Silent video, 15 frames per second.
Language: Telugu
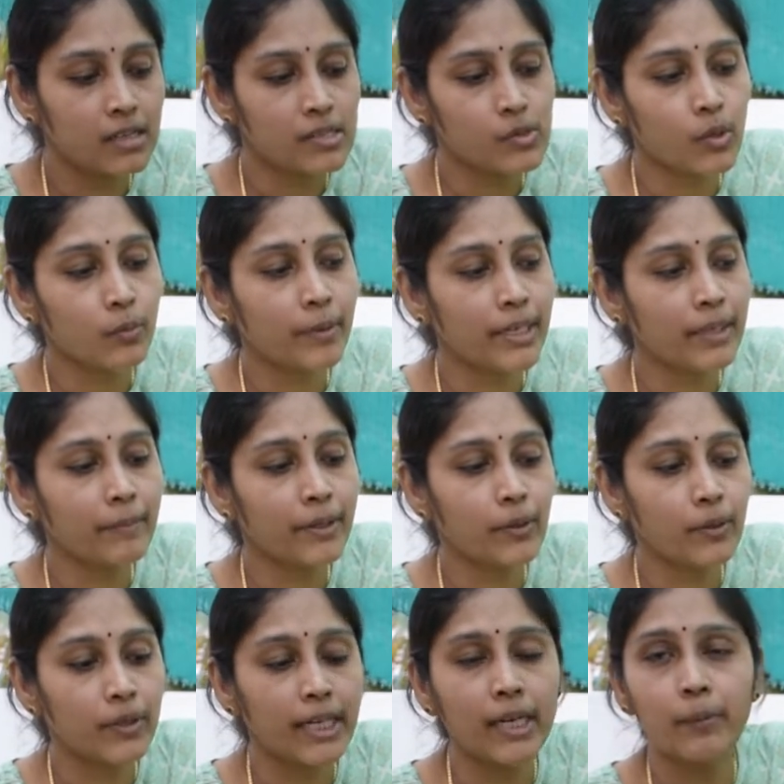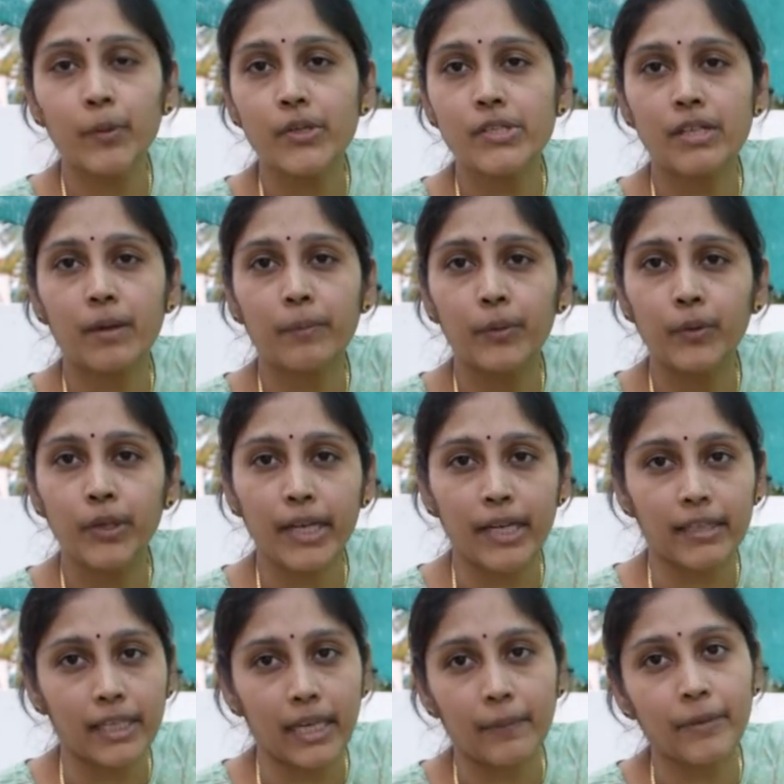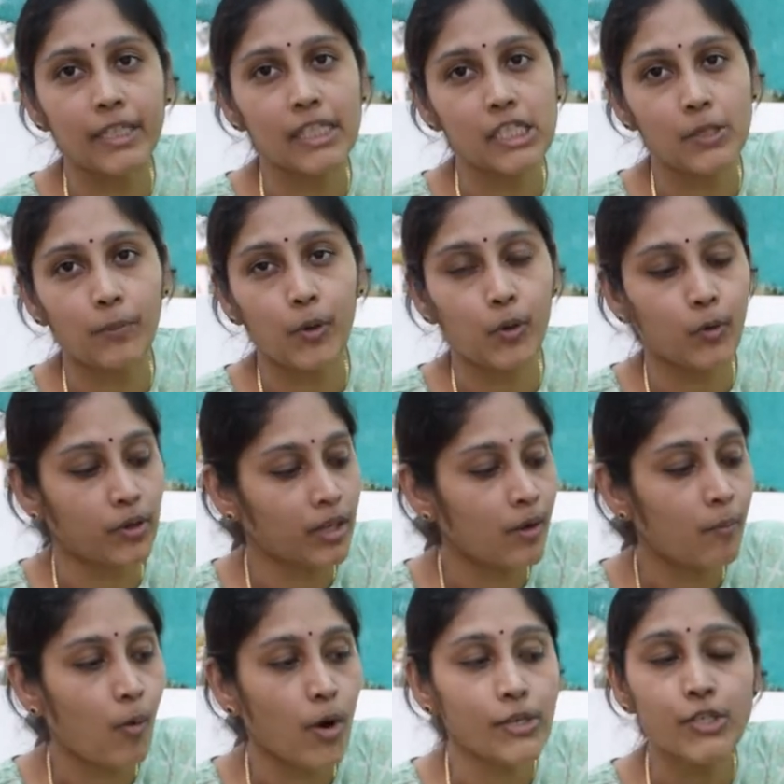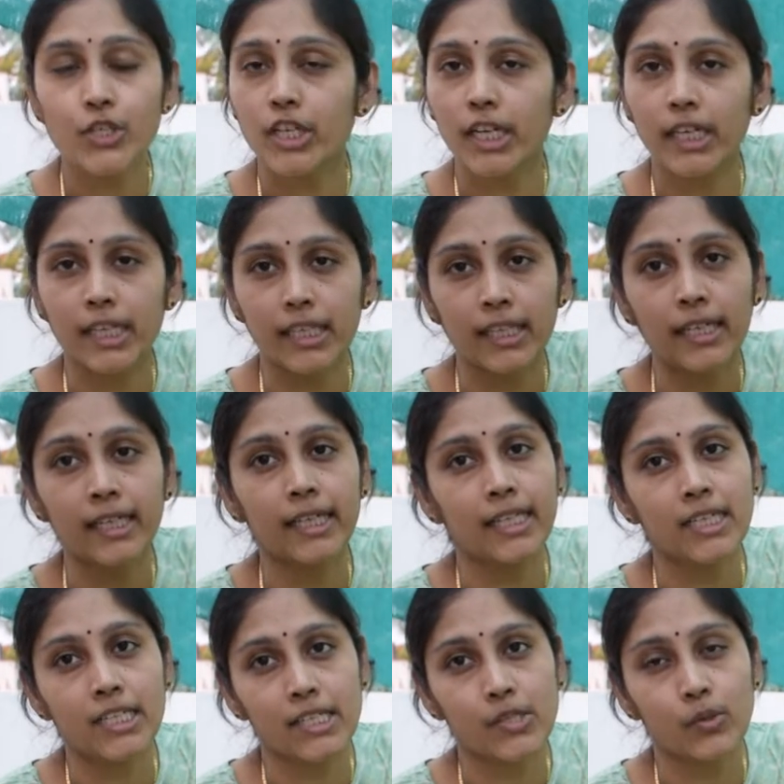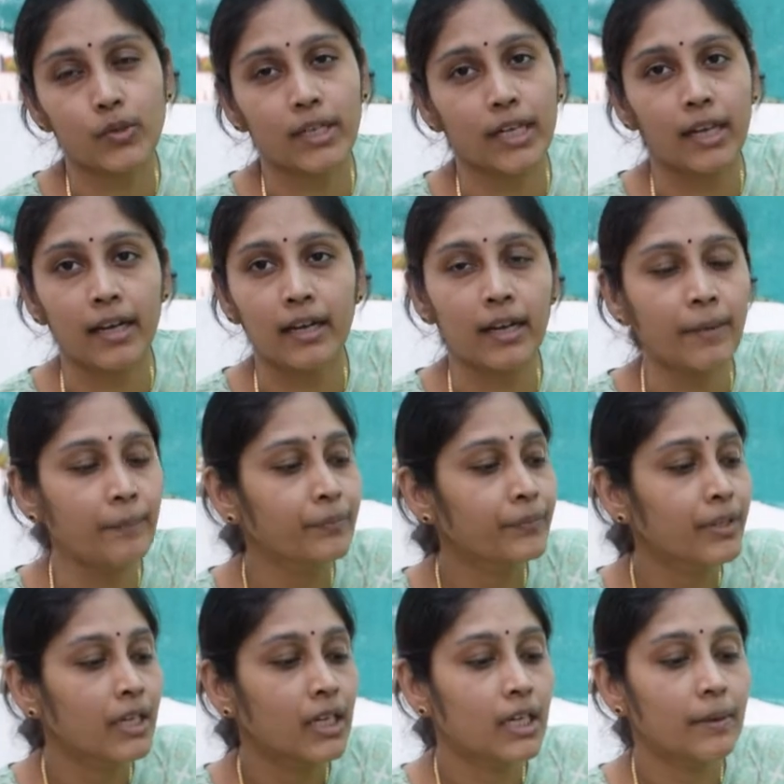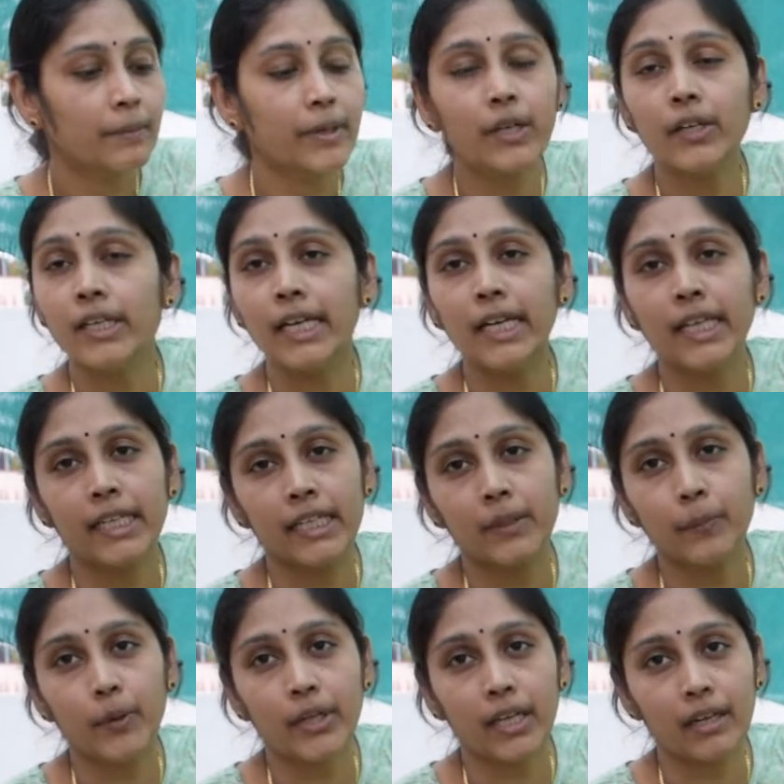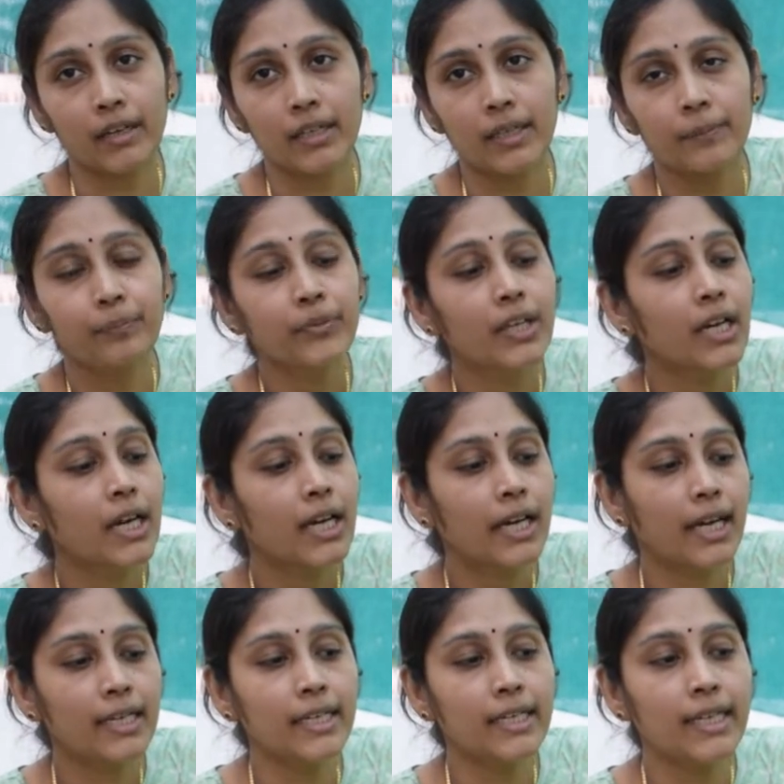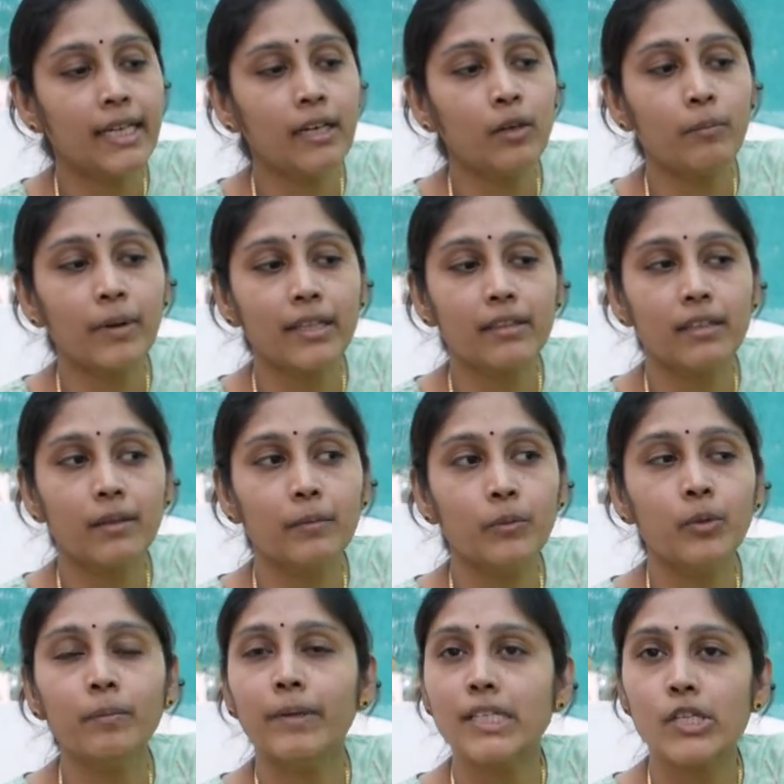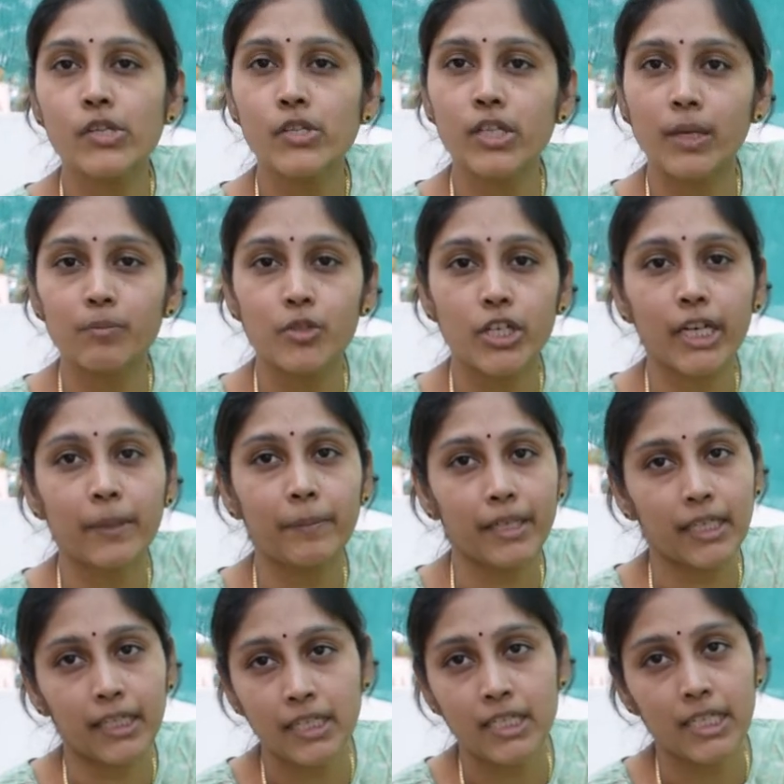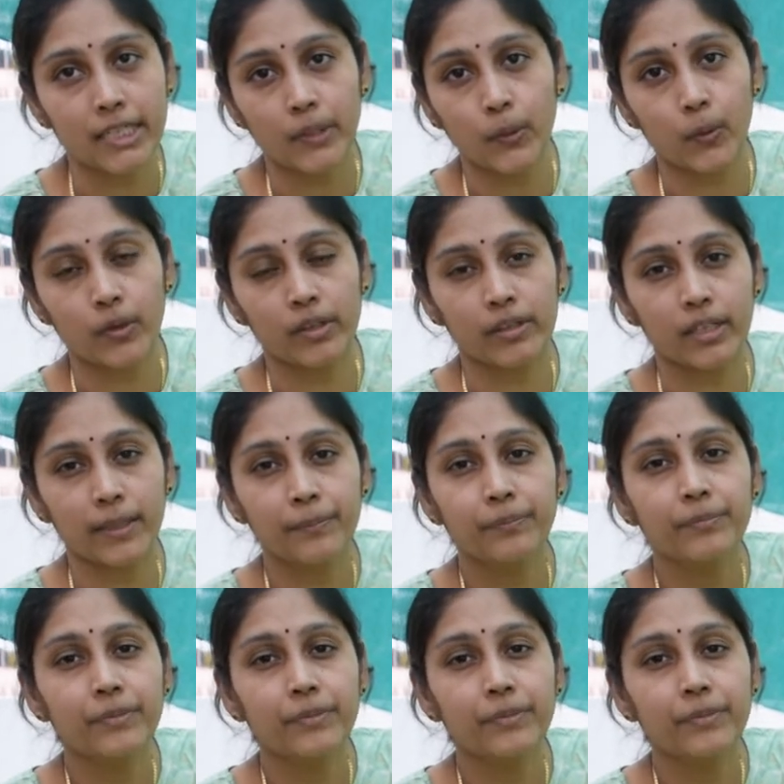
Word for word: సో మరి మనం నీళ్ళు పోసినప్పుడు ఇక్కడ తేమ నిలిచిపోకుండా మాయిశ్చర్ అనేది రిటైన్ చేసుకునేలాగా మనం నీళ్ళు అనేది పోయాలండి కానీ నీళ్లు మాత్రము మధ్యలో స్కిప్ చేయడం అనేది జరగకూడదండి